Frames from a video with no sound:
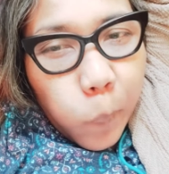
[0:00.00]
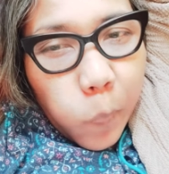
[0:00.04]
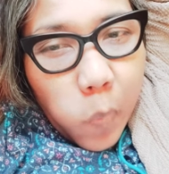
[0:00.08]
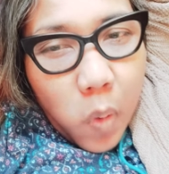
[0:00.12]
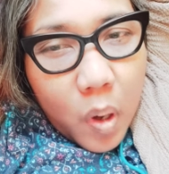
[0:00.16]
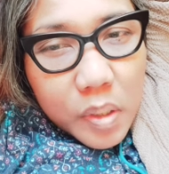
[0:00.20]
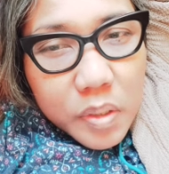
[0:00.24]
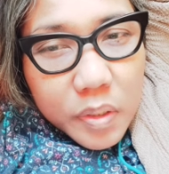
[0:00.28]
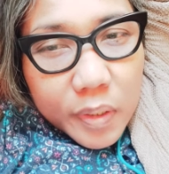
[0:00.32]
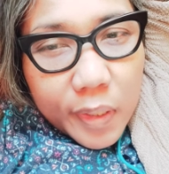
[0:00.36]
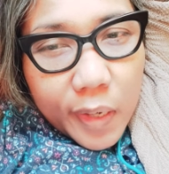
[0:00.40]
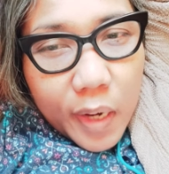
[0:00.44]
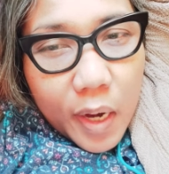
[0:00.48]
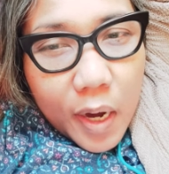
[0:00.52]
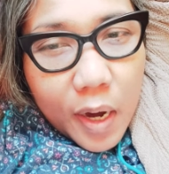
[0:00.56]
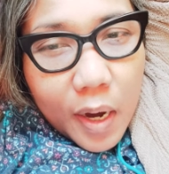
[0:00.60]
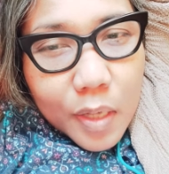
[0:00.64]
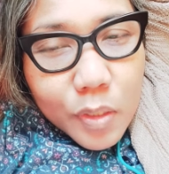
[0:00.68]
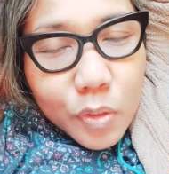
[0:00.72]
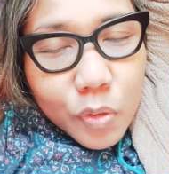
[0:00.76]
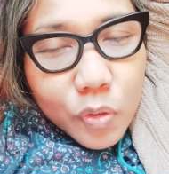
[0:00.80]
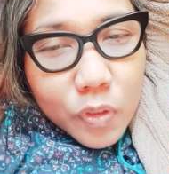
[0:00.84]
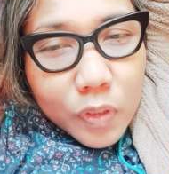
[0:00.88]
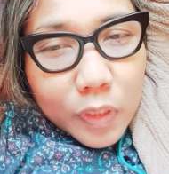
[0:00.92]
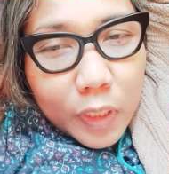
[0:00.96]
sekarang
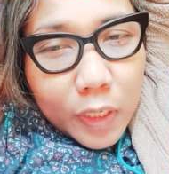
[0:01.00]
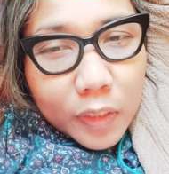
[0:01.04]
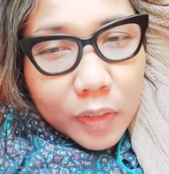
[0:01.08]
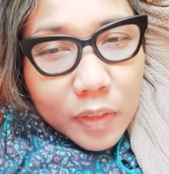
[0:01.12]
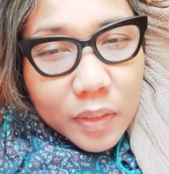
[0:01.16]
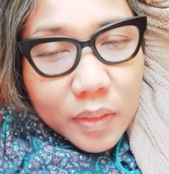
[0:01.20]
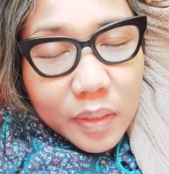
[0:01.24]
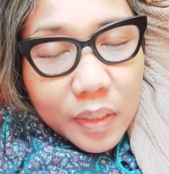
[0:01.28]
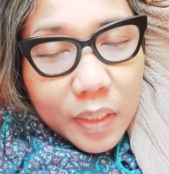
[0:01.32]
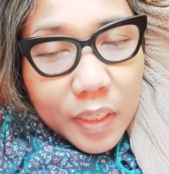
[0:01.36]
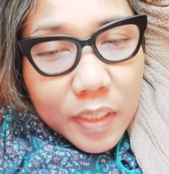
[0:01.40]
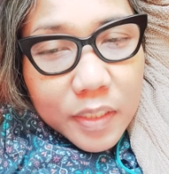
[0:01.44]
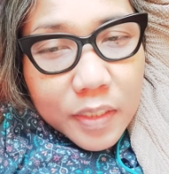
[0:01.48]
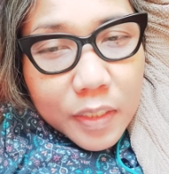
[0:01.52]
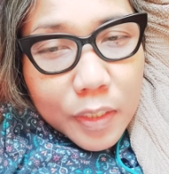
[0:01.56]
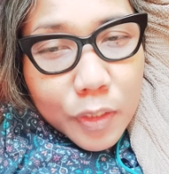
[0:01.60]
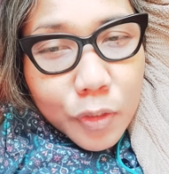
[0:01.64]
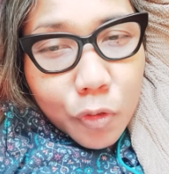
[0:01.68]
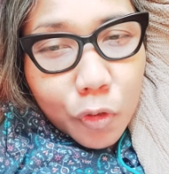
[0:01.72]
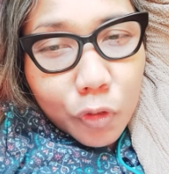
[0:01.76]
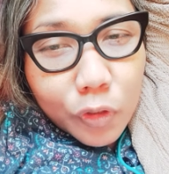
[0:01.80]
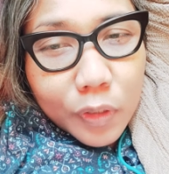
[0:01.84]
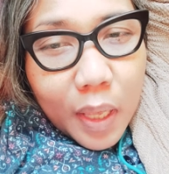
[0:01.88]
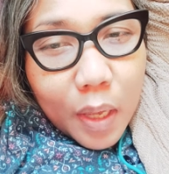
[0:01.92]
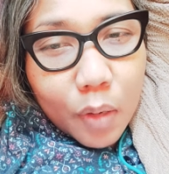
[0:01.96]
kasus Lesti
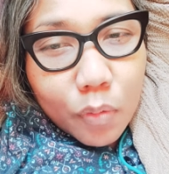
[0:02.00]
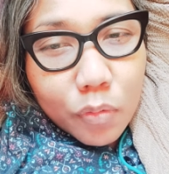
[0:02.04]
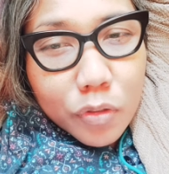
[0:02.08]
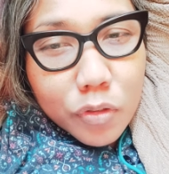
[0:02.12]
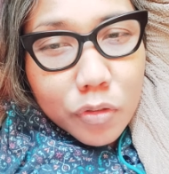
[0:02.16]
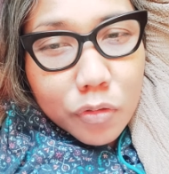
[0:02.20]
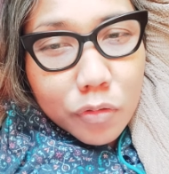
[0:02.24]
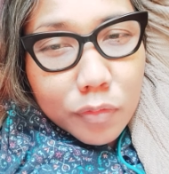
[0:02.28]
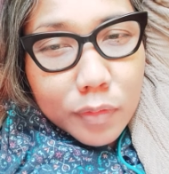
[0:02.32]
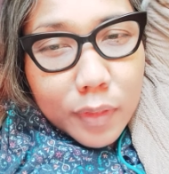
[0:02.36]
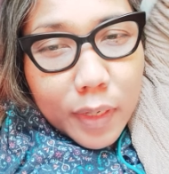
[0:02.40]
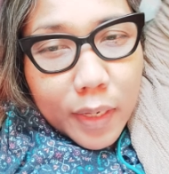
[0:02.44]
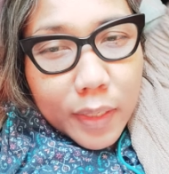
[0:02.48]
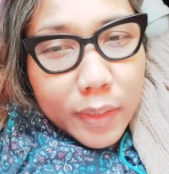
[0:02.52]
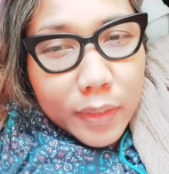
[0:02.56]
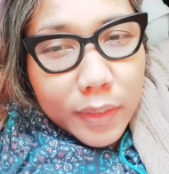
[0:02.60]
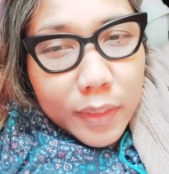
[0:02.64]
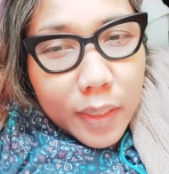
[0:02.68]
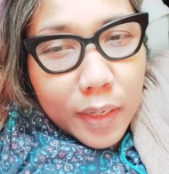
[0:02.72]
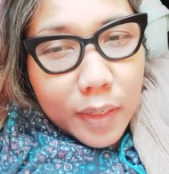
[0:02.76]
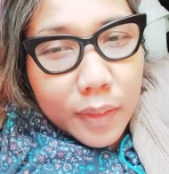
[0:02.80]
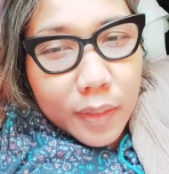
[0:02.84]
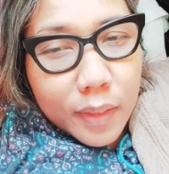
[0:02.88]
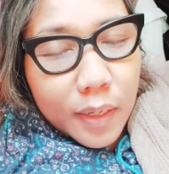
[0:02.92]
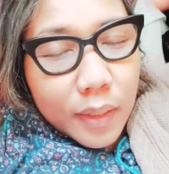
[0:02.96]
sok tahu juga ini
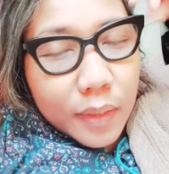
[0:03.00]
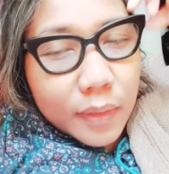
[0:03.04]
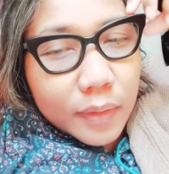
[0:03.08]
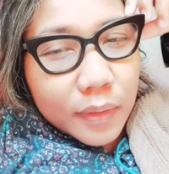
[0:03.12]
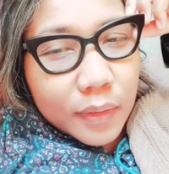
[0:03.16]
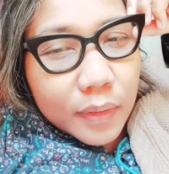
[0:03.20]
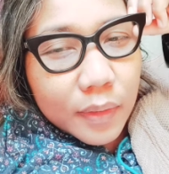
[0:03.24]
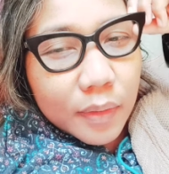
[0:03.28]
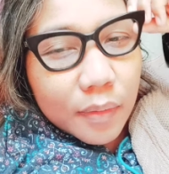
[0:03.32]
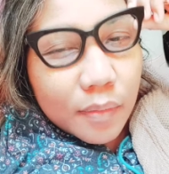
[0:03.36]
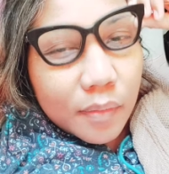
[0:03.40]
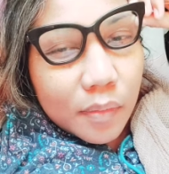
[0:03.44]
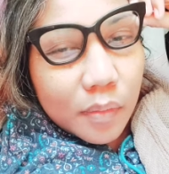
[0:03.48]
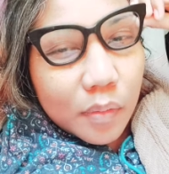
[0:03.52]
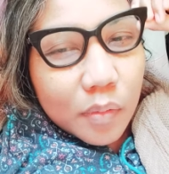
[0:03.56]
anak nih